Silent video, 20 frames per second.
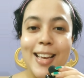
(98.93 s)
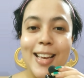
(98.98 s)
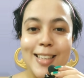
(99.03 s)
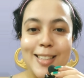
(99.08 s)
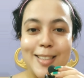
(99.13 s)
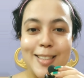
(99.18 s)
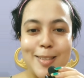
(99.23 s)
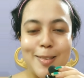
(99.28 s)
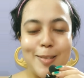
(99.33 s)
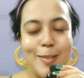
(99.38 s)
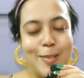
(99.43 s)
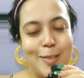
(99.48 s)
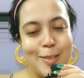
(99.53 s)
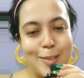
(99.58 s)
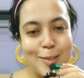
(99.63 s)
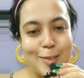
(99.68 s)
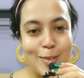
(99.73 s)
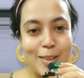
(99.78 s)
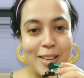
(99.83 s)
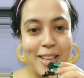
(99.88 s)
সো
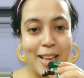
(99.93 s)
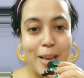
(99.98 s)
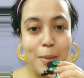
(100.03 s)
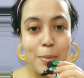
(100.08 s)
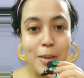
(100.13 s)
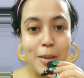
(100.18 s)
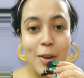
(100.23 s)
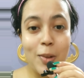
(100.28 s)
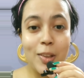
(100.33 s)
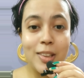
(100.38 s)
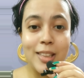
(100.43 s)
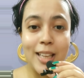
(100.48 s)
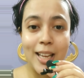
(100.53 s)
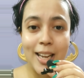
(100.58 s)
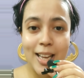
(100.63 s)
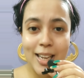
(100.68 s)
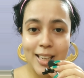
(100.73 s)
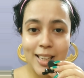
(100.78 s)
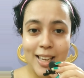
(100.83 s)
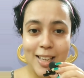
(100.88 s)
চলে যাই ভিডিওতে
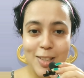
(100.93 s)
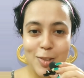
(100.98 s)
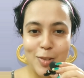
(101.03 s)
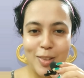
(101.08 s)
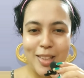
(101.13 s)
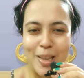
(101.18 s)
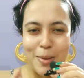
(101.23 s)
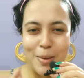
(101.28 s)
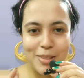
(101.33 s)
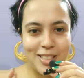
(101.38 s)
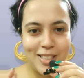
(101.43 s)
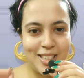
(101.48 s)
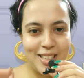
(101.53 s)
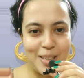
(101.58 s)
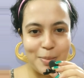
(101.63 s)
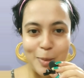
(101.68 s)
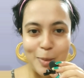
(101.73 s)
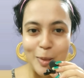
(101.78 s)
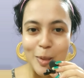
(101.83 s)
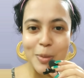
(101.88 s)
তার আগে যদি আমার
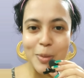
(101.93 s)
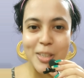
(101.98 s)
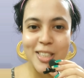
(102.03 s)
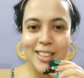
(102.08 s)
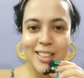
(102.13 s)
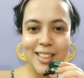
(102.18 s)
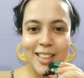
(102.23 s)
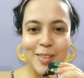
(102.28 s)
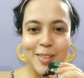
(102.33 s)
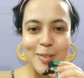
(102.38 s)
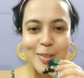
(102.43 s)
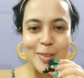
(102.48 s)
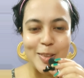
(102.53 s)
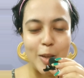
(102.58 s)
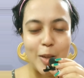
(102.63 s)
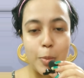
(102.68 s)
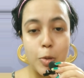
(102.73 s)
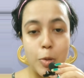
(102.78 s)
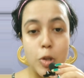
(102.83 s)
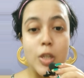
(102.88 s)
চ্যানেলে প্রথম এসে থাকো
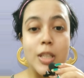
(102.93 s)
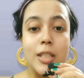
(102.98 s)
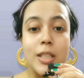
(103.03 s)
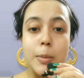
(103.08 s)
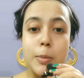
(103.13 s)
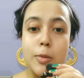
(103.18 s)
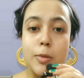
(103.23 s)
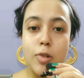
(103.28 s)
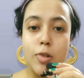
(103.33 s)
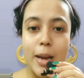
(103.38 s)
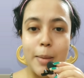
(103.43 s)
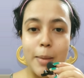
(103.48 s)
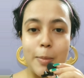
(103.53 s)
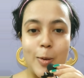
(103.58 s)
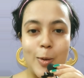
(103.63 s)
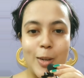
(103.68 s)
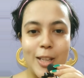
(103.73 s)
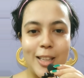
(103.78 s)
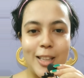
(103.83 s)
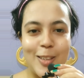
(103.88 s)
তো অবশ্যই সাবস্ক্রাইব
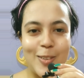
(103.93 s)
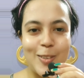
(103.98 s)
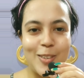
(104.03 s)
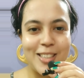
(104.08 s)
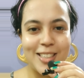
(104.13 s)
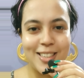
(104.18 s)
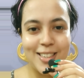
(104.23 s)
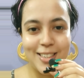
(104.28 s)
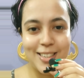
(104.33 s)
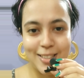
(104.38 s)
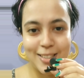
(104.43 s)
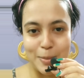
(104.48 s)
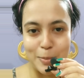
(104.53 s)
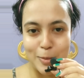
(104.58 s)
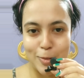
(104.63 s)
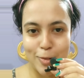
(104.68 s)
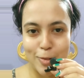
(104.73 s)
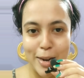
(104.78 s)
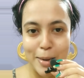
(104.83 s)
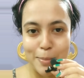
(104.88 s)
করে দিও নিচের এর
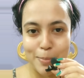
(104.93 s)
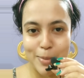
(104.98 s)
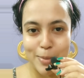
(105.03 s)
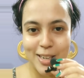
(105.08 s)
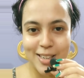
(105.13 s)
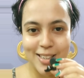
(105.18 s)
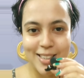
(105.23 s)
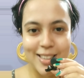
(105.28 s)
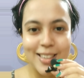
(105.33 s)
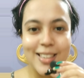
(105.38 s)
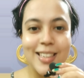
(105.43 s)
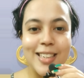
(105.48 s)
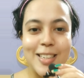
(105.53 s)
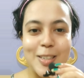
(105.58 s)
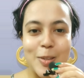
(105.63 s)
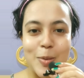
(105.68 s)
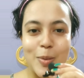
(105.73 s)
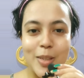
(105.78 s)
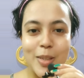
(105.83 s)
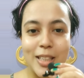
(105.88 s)
সাবস্ক্রাইব বাটনে
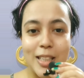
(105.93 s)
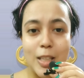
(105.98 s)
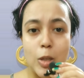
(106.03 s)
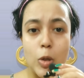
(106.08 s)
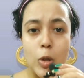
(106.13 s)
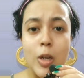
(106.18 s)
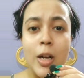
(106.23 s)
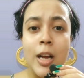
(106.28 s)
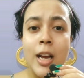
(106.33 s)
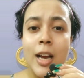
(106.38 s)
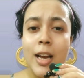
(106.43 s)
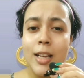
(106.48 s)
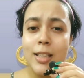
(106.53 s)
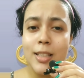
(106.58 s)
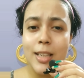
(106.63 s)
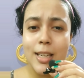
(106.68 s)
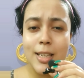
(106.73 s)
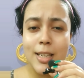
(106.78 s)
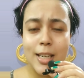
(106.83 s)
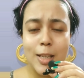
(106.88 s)
হিট করে দিও
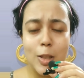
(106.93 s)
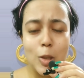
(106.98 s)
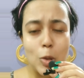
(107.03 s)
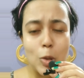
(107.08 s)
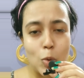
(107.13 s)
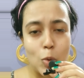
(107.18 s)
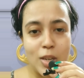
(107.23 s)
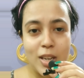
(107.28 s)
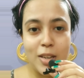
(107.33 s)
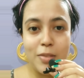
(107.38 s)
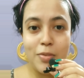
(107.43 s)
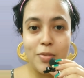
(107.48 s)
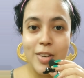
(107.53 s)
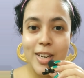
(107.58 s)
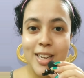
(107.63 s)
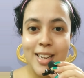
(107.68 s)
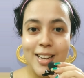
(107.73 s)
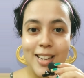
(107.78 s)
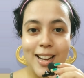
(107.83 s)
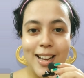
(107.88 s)
এটা কিন্তু টোটালি
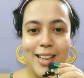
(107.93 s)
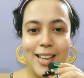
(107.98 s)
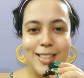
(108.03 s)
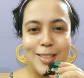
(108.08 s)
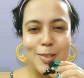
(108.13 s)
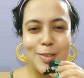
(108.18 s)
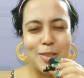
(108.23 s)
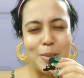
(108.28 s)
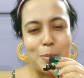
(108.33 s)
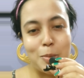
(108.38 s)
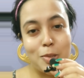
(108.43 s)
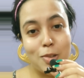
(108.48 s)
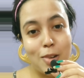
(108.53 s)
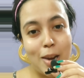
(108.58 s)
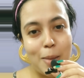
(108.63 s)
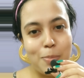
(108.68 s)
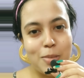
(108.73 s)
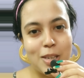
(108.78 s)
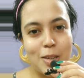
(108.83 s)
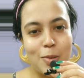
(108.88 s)
ফ্রি গাইজ ও
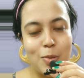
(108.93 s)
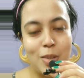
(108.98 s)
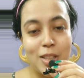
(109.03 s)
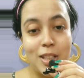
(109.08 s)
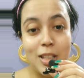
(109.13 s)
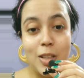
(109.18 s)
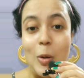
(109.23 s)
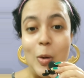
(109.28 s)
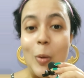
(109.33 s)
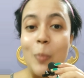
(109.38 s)
সাবস্ক্রাইবটা করে দিও